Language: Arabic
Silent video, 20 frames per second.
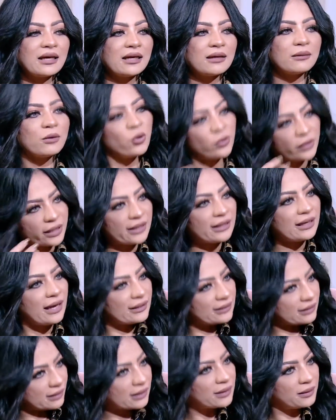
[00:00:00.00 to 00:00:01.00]
اوكي
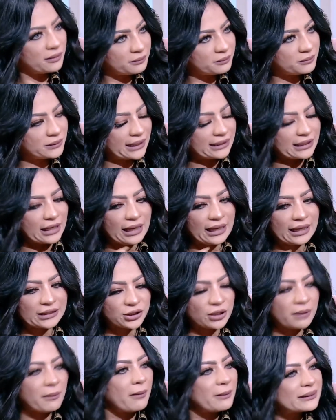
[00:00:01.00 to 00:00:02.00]
انا انا يعني عشان
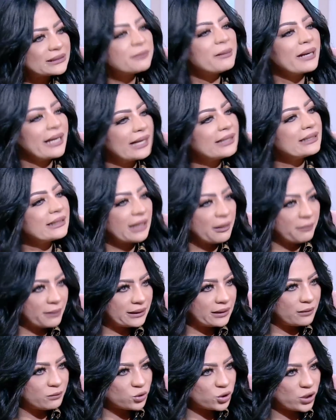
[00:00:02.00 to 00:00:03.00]
ابقى بس مكان كمان
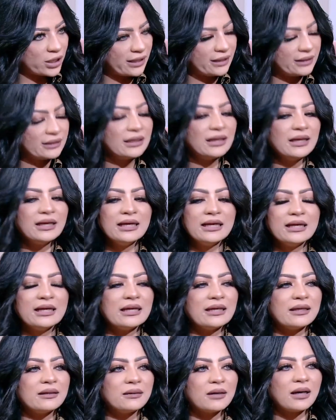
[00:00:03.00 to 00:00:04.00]
المشاهد
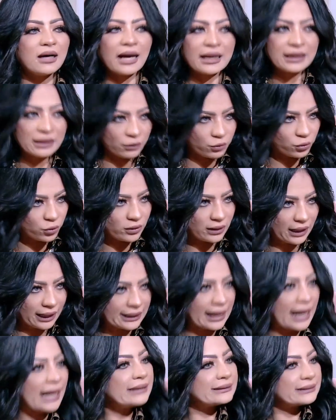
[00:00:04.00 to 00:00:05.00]
آه، انا انا
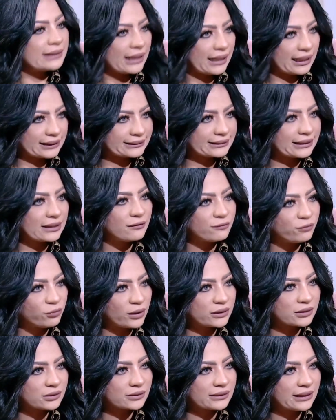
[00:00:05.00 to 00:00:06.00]
عايزه استلم في وقت
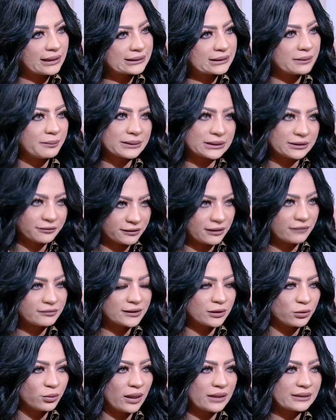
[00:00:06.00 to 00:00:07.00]
قياسي بس في نفس
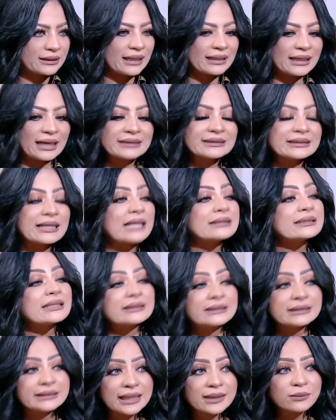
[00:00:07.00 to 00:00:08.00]
الوقت انا عندي
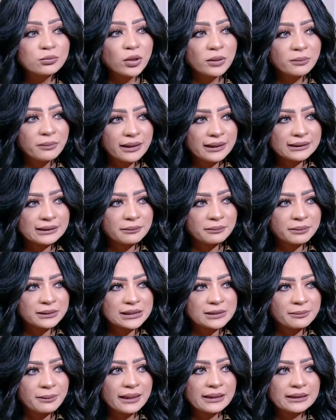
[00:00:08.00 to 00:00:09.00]
اساسيات مهمه جدا
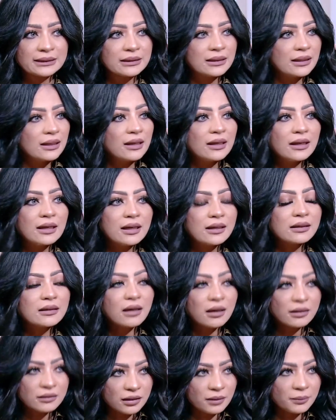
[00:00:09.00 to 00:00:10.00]
بالنسبه لي
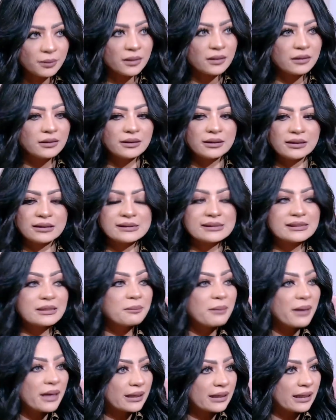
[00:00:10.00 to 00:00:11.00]
الكهرباء
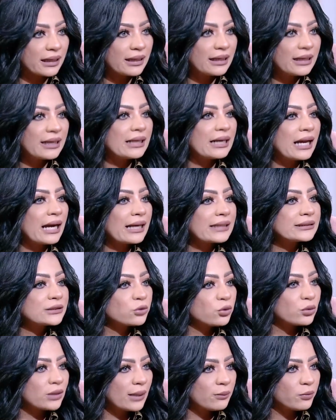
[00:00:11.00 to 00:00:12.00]
السباكه الحاجات دي
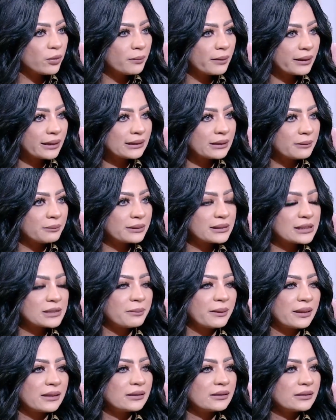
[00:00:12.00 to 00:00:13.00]
كلها مهمه جدا بالنسبه لي